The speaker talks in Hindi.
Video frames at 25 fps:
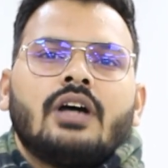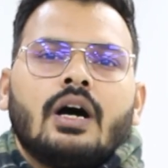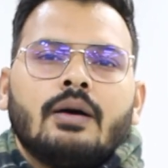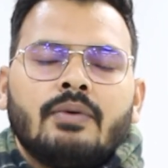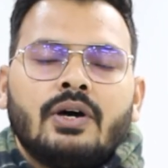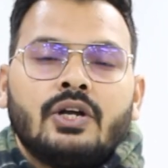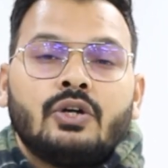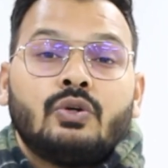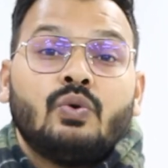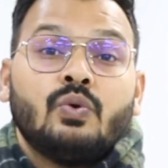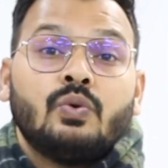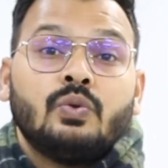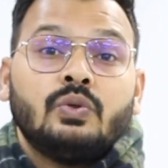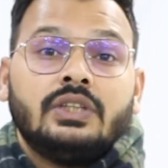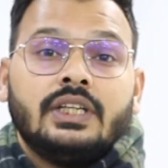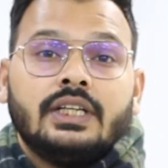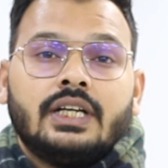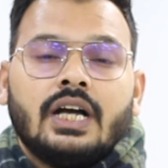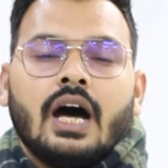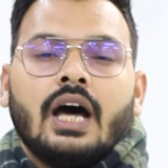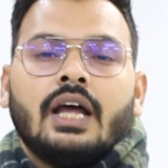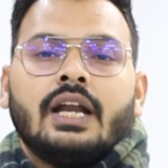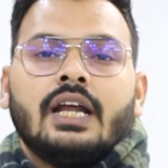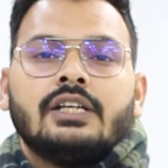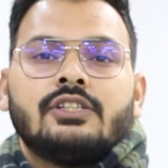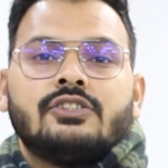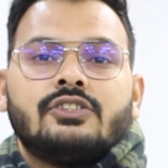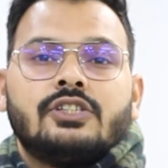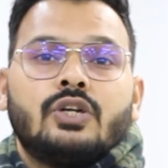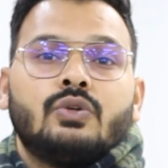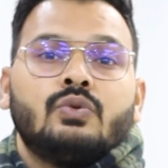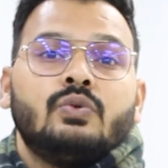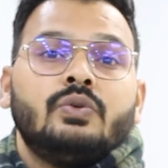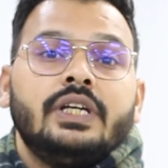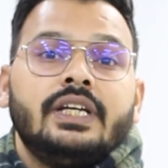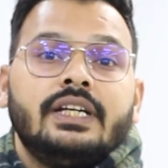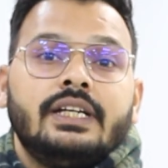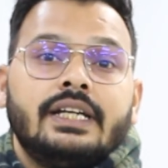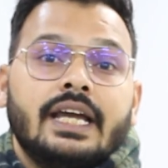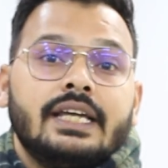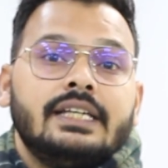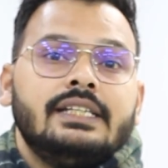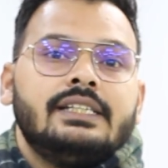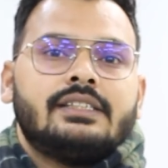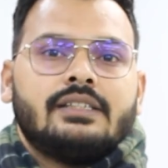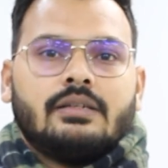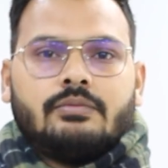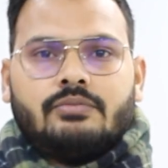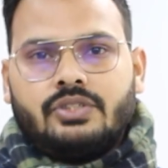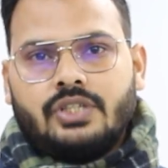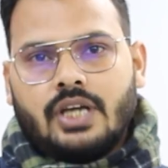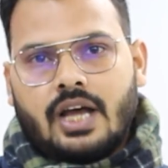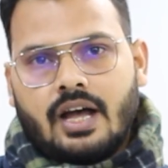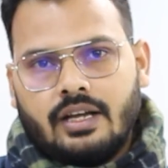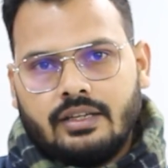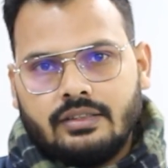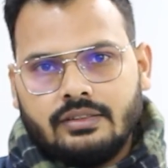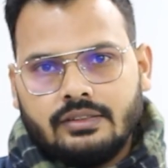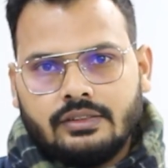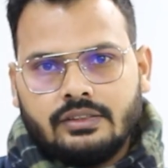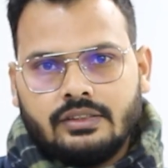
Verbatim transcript: खबर को दिखाना जरूरी नहीं समझा